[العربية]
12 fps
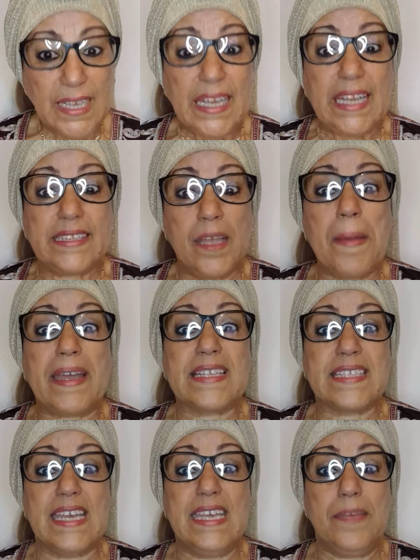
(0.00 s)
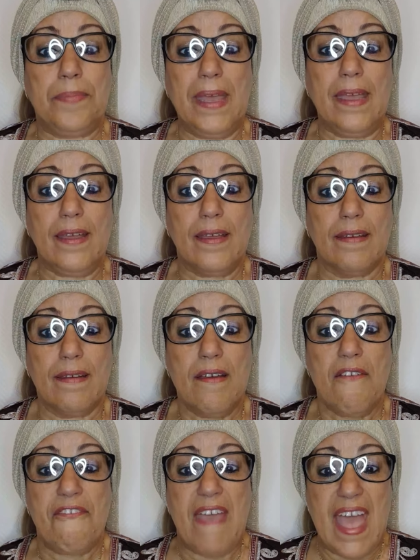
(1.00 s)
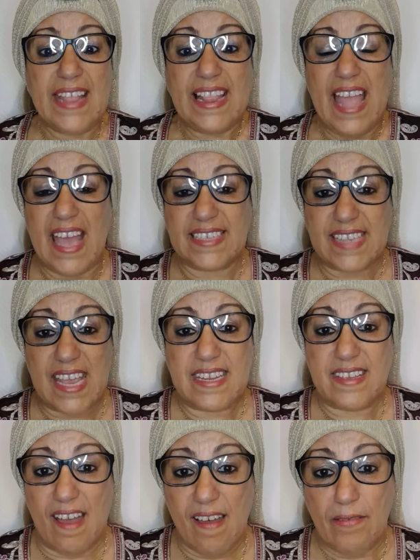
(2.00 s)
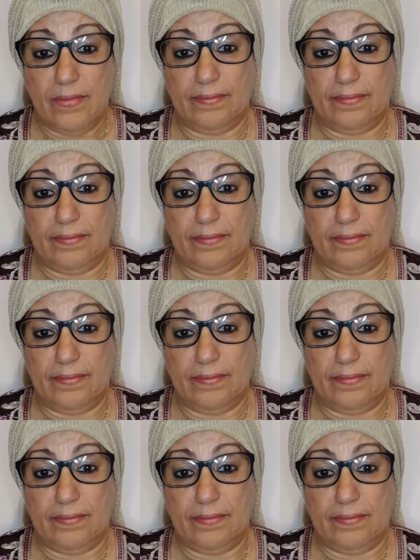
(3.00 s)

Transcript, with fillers: خدامه كتعيبي في هاد الحسنيه